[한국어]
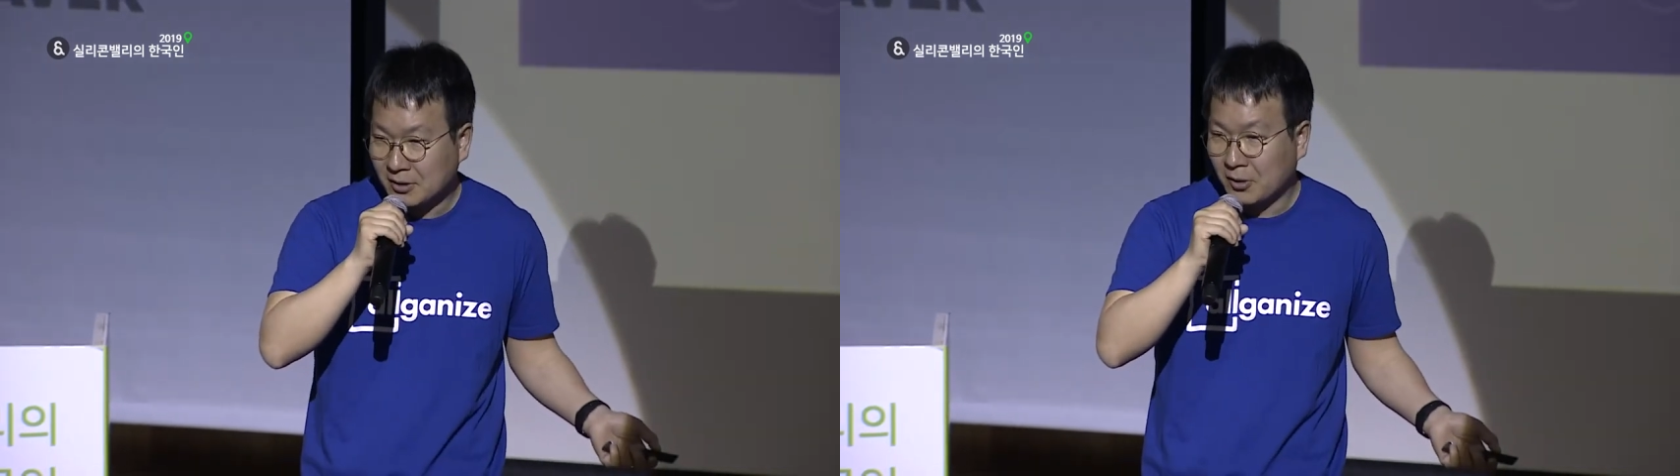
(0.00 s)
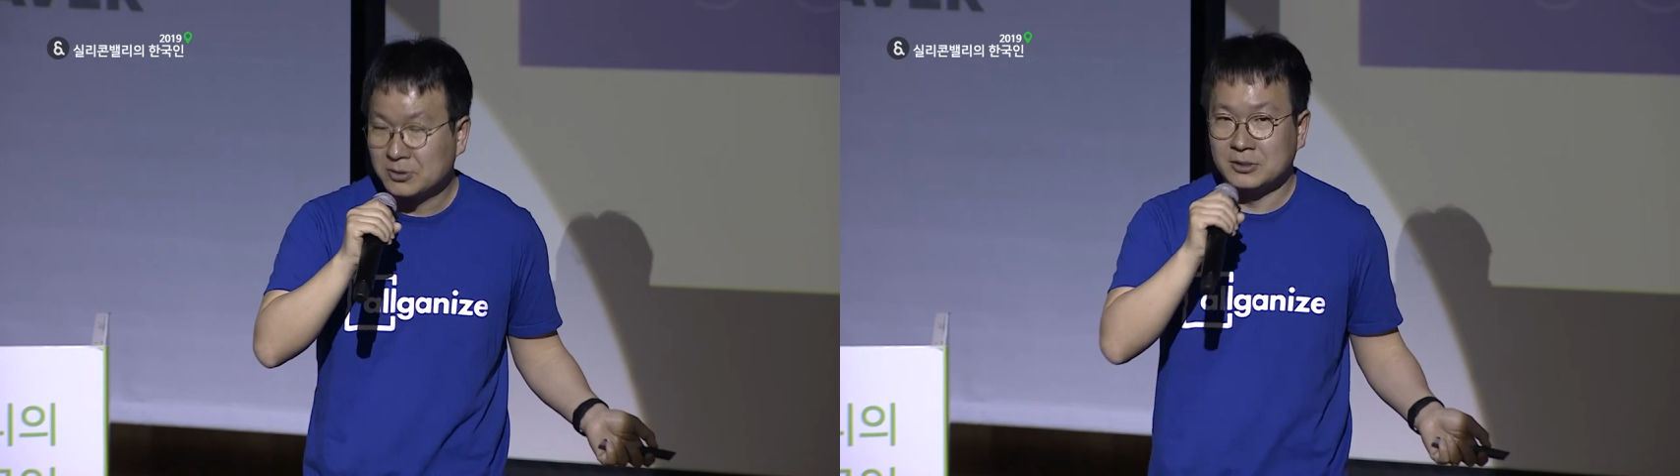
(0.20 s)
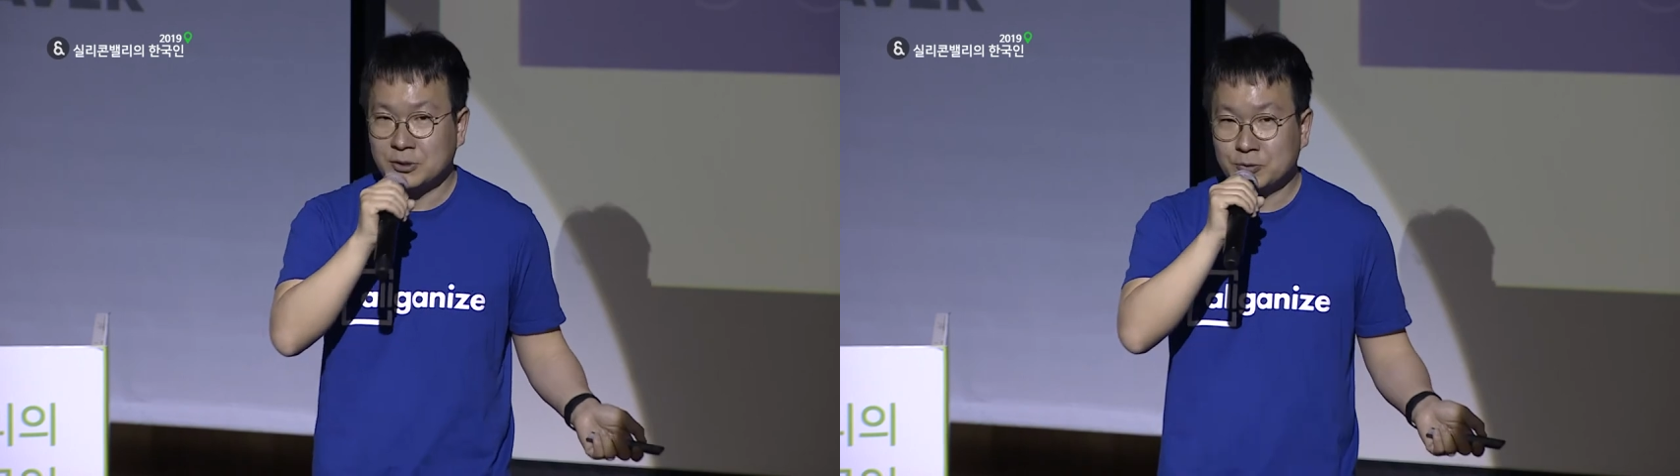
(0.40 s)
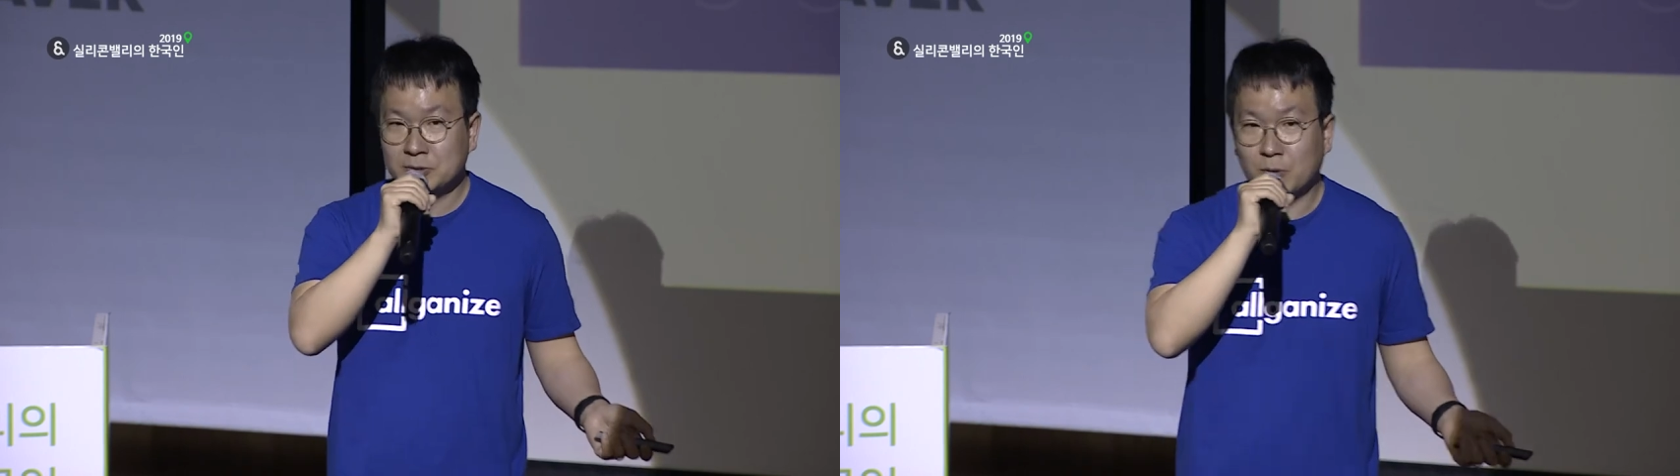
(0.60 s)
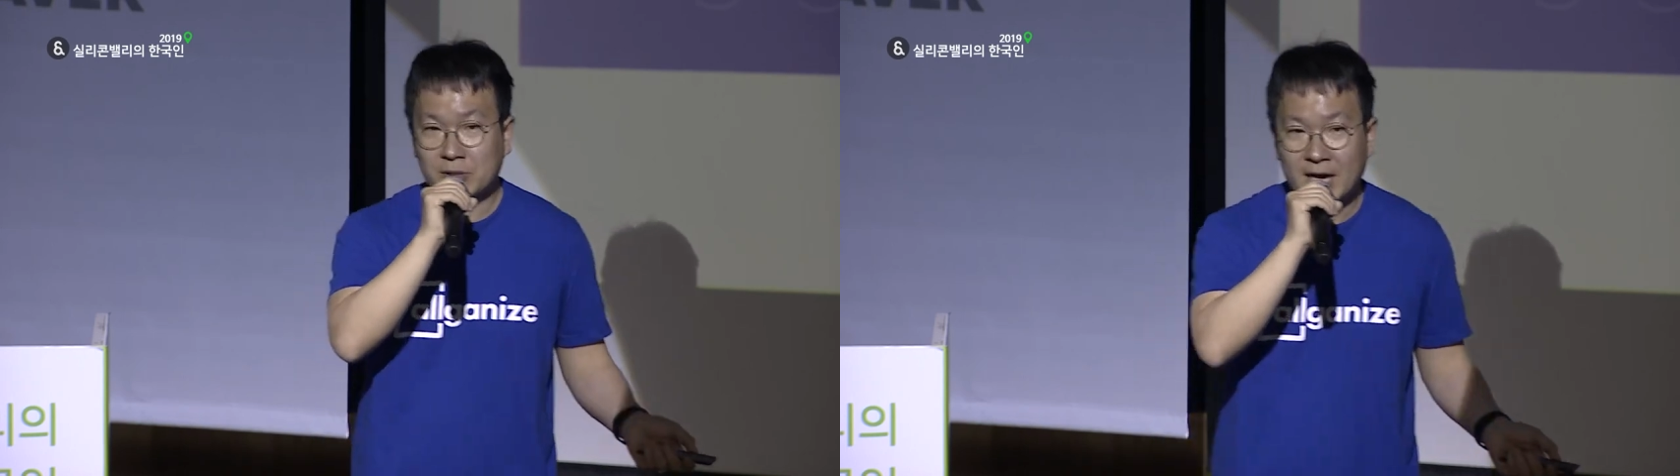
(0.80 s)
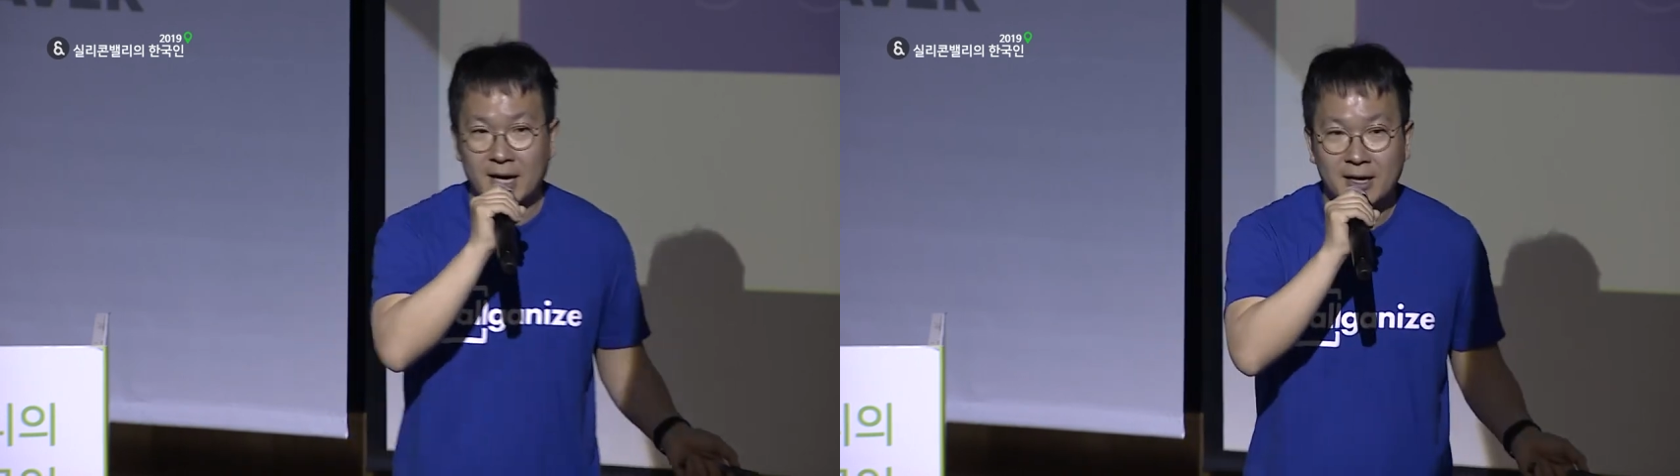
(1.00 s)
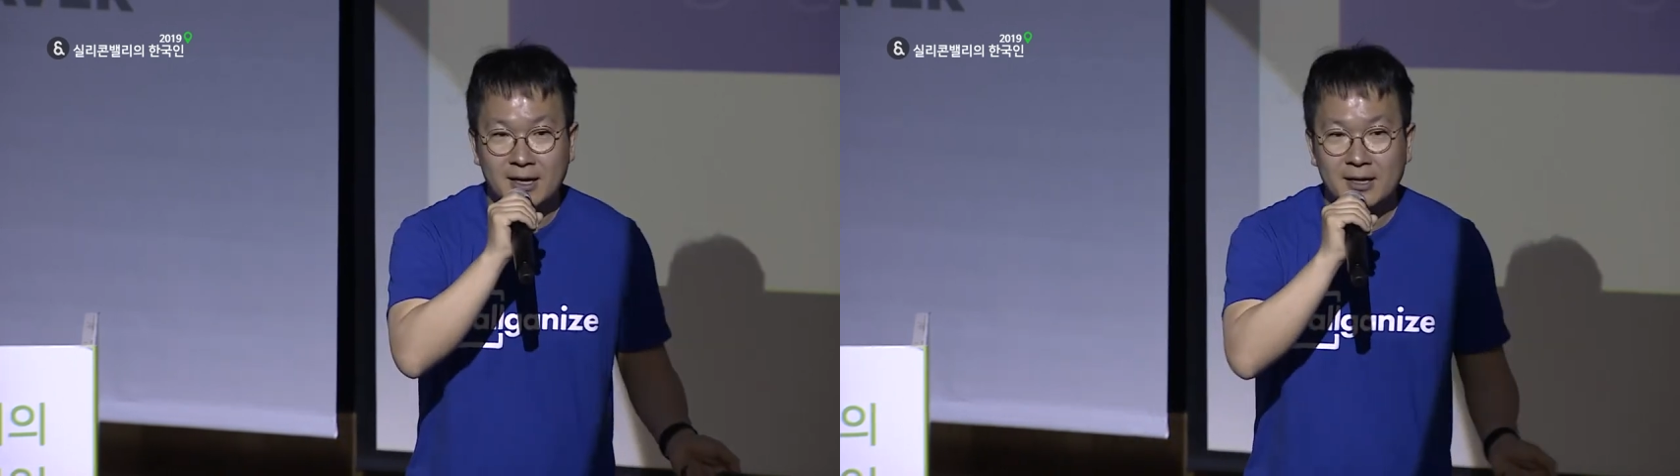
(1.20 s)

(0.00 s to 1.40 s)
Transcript: 넣은 이유는 뭐냐?